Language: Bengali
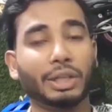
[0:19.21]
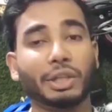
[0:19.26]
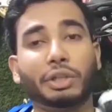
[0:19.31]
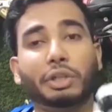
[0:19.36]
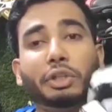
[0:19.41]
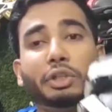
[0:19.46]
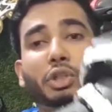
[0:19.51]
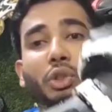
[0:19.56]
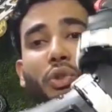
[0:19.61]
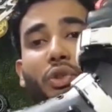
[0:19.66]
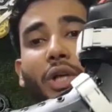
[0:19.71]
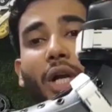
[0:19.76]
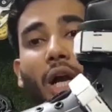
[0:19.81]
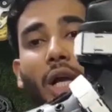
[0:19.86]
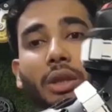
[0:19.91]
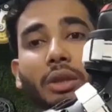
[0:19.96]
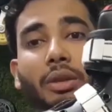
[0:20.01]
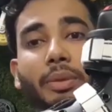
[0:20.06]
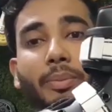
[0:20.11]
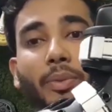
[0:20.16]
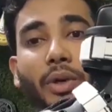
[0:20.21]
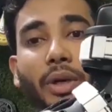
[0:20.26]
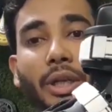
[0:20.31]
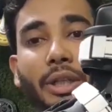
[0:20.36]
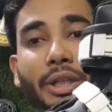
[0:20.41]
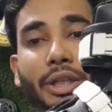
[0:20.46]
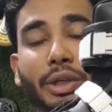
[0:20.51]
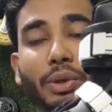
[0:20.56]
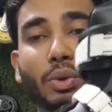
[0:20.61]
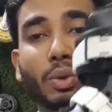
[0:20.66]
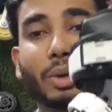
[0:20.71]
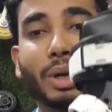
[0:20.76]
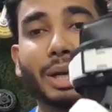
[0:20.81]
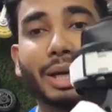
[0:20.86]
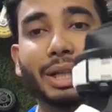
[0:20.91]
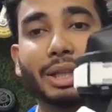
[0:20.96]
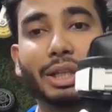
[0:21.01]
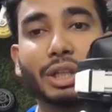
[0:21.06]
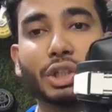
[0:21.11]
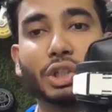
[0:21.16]
তিনশো সাত মডেল কি
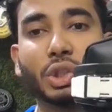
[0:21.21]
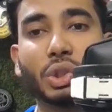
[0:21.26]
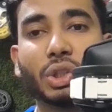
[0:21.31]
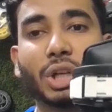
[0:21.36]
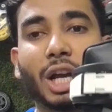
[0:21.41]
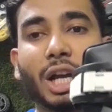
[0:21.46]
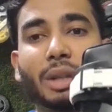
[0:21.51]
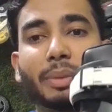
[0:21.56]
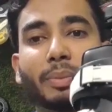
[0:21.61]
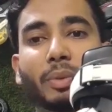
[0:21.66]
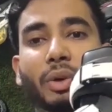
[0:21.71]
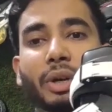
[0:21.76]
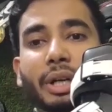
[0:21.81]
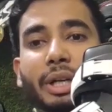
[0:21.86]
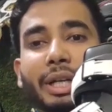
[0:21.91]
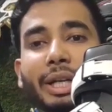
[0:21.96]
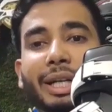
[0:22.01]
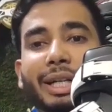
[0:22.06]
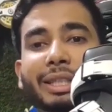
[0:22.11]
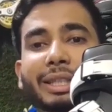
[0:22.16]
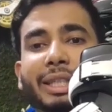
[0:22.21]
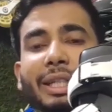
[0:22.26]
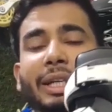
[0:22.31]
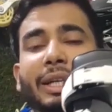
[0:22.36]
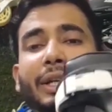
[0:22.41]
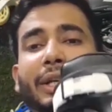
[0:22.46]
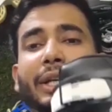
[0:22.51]
কুকারের তিনশো সাত মডেল ঠিক আছে